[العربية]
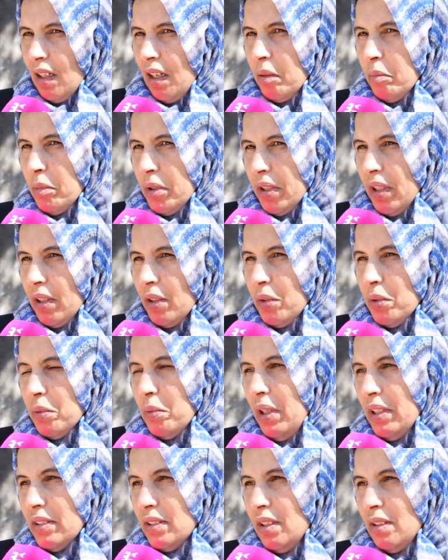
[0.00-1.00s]
خايبا كيكون
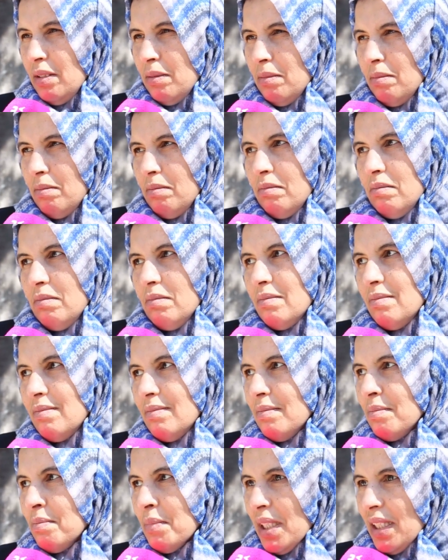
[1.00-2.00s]
واحد
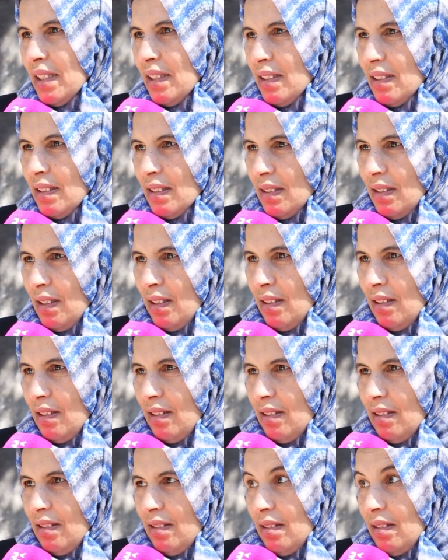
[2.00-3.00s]
مريض
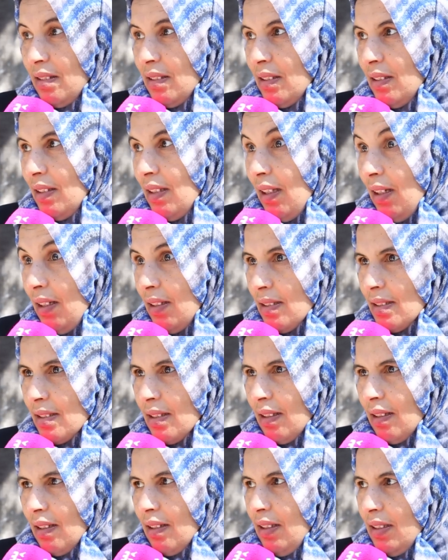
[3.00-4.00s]

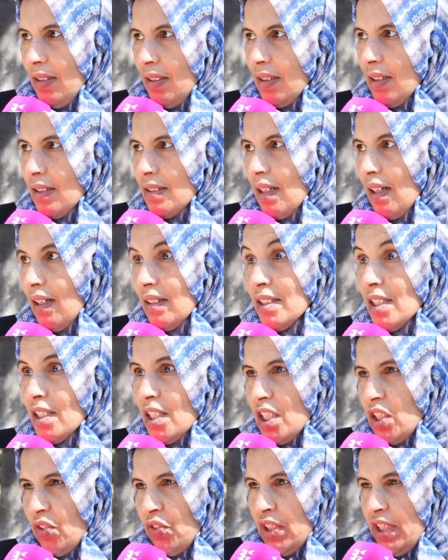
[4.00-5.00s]
ناعسه يعني
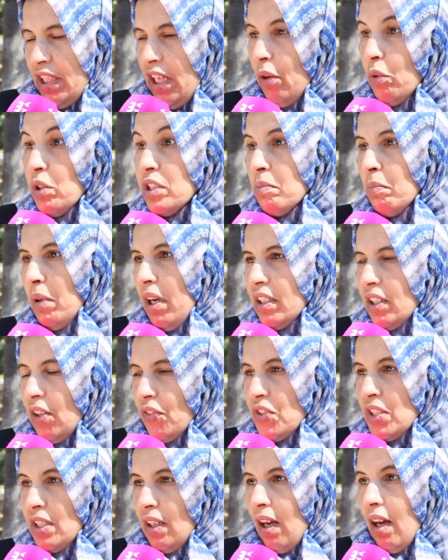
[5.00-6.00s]
احساس تفزعي او تما غادا
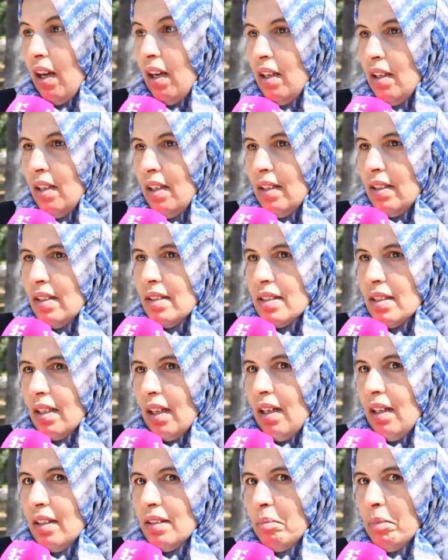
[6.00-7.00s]
في الزنقه انت
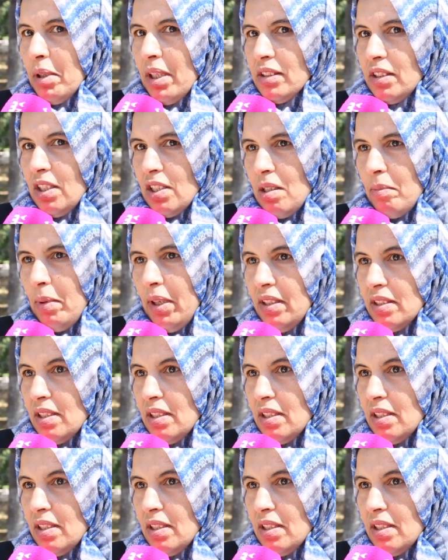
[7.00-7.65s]
غادا ما رداش البال